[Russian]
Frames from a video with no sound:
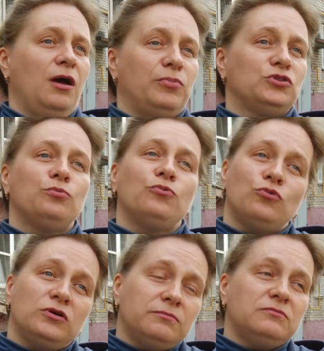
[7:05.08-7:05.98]
Потом,
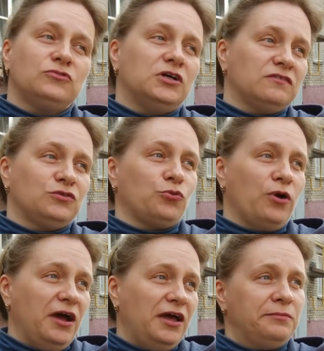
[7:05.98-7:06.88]
ой, у нас
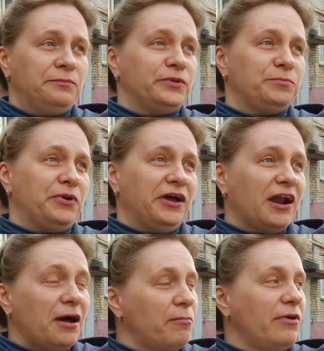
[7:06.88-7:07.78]
другая
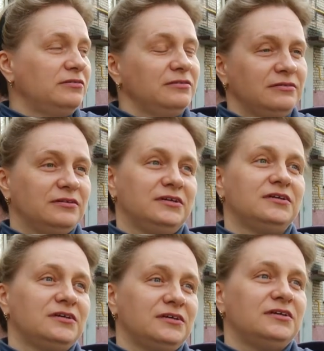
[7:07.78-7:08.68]
подпрограмма,
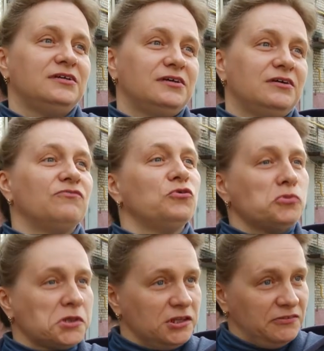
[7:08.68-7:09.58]
вы
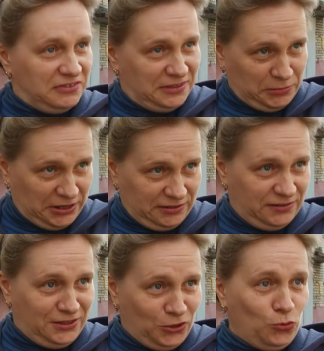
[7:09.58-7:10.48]
уже на
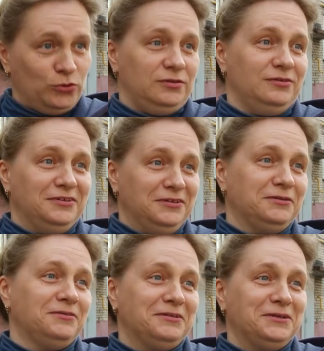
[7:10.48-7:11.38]
18 год.
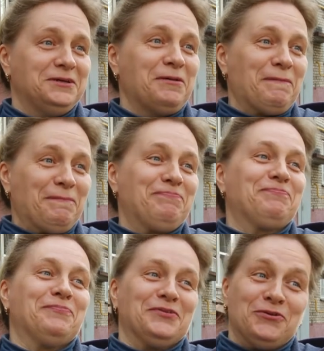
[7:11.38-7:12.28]

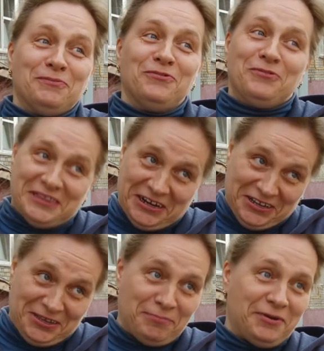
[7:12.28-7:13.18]
Потом
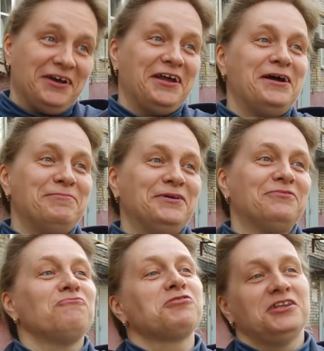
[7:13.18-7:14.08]
третья программа,
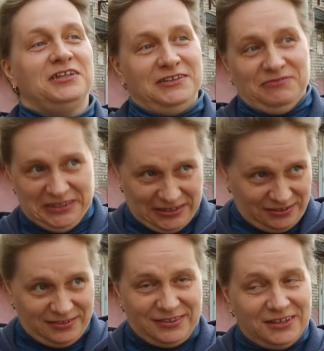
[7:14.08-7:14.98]
вы уже на
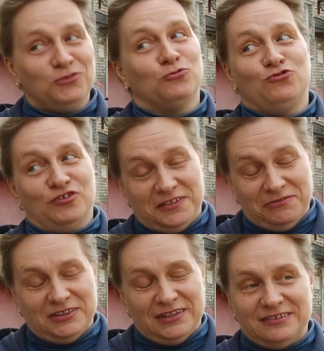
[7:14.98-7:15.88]
19 но ну вот сейчас
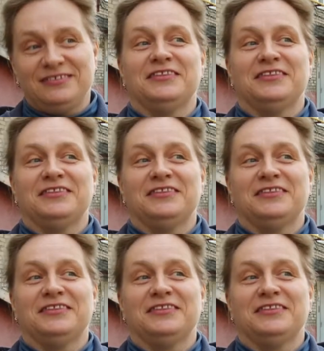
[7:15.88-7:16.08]
19